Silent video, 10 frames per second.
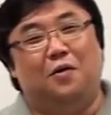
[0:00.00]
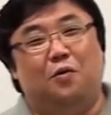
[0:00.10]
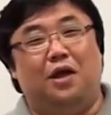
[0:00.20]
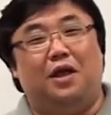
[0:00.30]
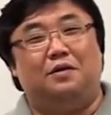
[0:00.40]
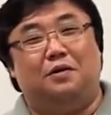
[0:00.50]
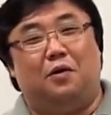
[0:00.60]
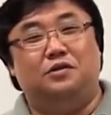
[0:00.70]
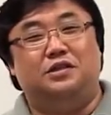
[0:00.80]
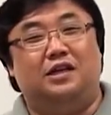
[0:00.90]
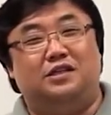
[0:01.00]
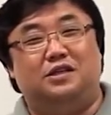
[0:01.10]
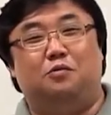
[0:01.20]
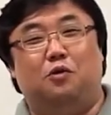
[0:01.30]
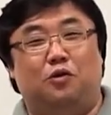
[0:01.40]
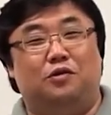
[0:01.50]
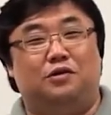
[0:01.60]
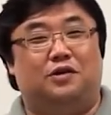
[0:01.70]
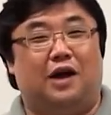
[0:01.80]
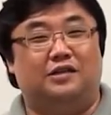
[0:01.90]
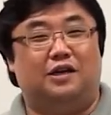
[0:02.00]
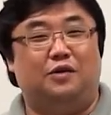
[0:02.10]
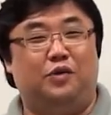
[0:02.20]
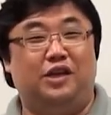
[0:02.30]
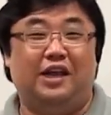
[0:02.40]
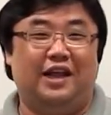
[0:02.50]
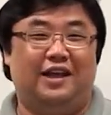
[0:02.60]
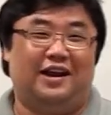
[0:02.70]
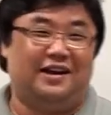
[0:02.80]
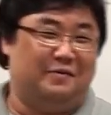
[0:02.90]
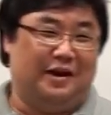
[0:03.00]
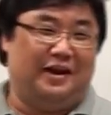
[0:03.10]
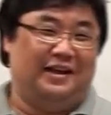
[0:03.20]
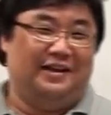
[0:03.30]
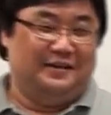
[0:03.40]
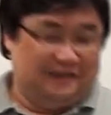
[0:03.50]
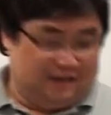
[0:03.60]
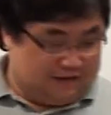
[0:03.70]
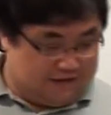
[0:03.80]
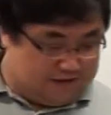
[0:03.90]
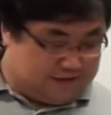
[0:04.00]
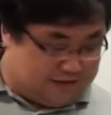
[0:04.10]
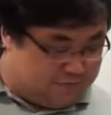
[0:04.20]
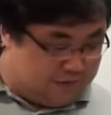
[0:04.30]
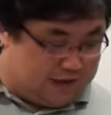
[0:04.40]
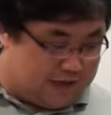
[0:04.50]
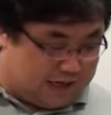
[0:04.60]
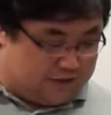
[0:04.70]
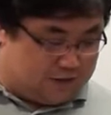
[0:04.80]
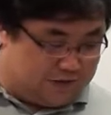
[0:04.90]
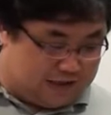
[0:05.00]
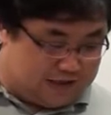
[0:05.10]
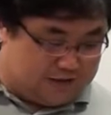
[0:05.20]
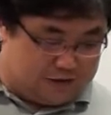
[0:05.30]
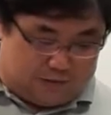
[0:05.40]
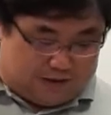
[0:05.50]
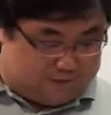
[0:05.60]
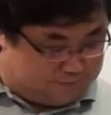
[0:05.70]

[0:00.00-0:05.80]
왜 언제 할지도 모르는 그 강좌를 미리 얘기를 하냐 말이야. 참 이게 단점이다, 장점이야.